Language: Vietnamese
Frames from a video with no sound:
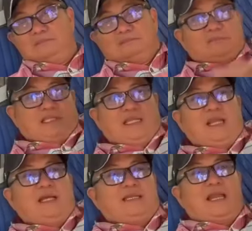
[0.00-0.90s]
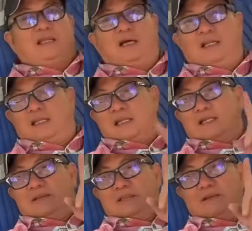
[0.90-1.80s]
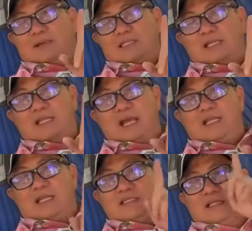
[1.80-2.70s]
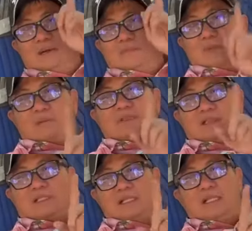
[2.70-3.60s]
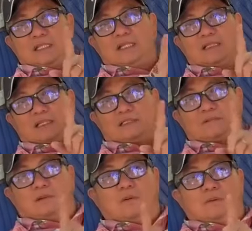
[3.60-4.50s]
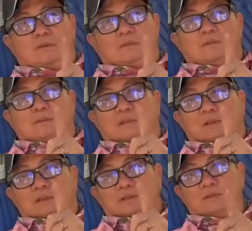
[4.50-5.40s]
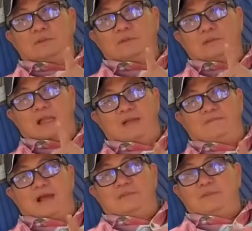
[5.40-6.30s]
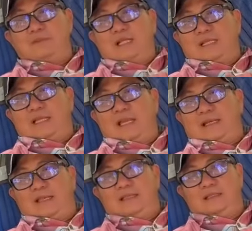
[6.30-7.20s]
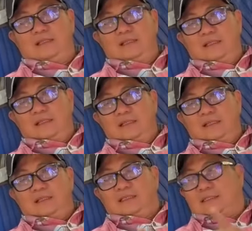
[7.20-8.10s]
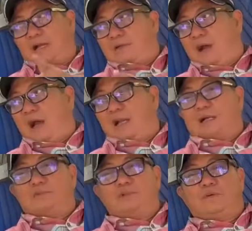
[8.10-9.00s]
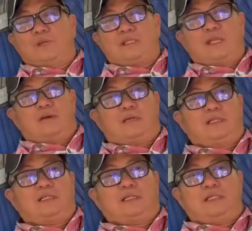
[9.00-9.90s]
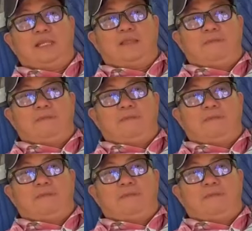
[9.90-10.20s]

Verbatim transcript: chỉ đơn giản thôi nhưng mà trên đời này chỉ có một thiên tử duy nhất là sư phụ xuống hạ phàm xuống trần gian này sau đó là công chúa quyền châu là người thứ nhì